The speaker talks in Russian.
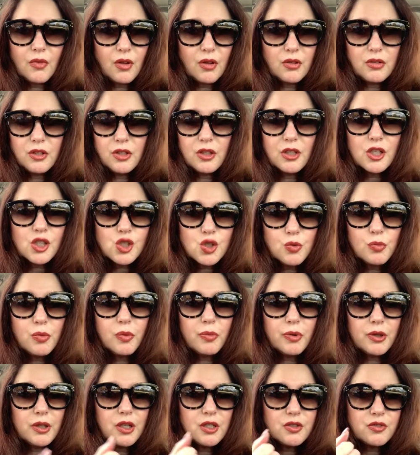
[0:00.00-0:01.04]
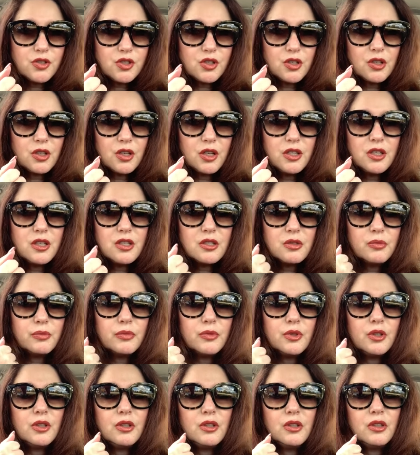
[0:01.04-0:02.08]
не должно попадать в ваш
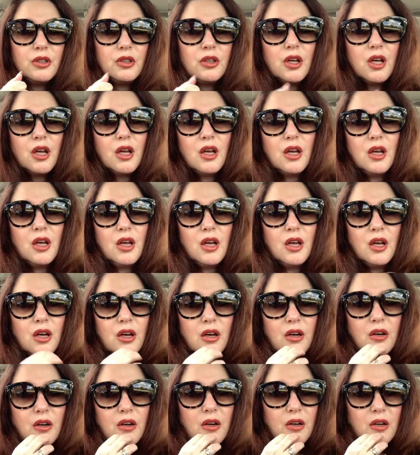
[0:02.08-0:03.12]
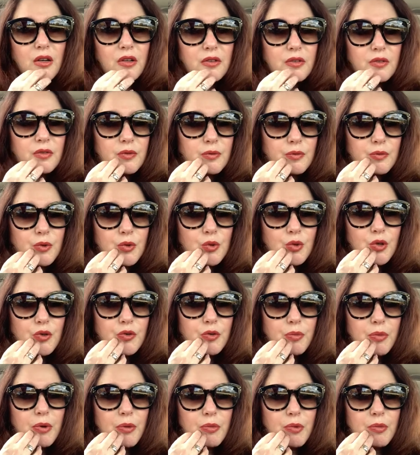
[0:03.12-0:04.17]
организм. И а,
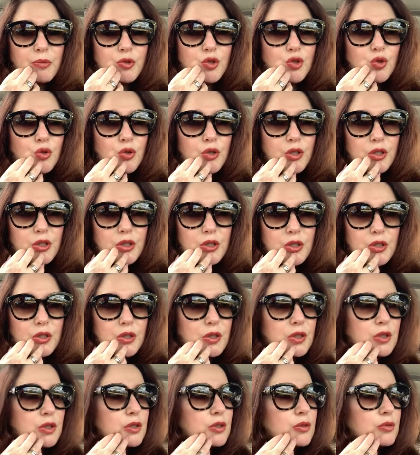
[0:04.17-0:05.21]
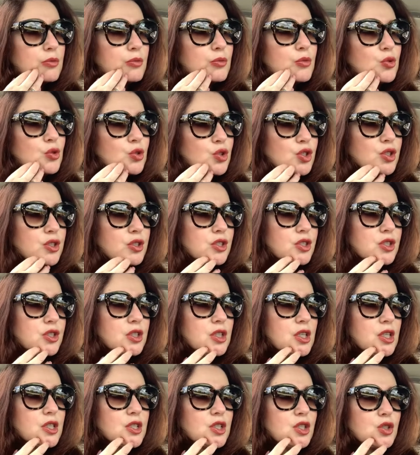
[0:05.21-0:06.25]
кофе, по-моему, черный можно,
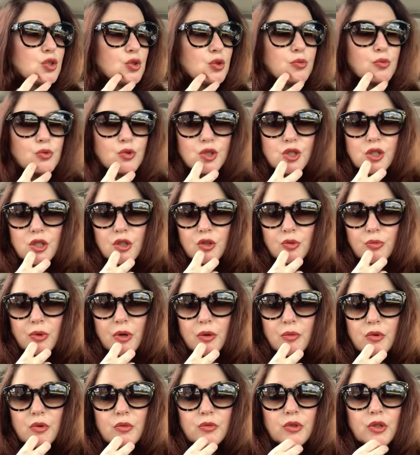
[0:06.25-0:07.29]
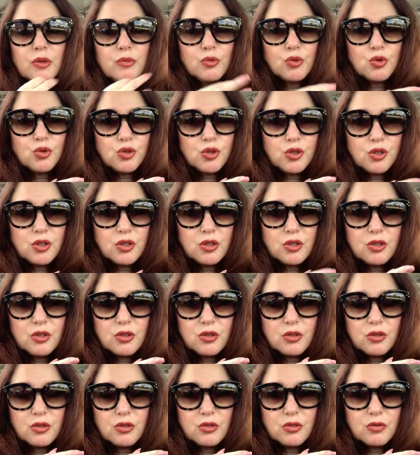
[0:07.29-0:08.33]
считается, что можно, но, по-моему, там тоже есть
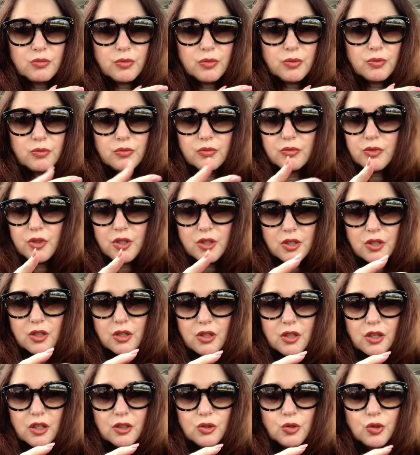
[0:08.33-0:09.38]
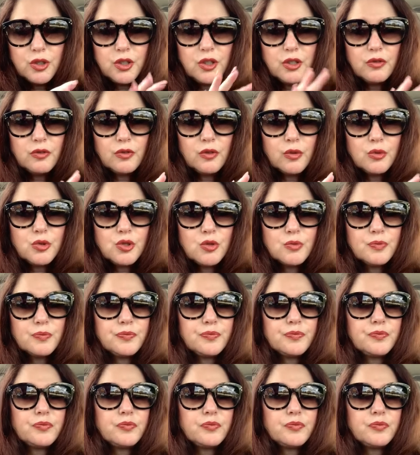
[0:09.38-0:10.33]
несколько калорий. В общем,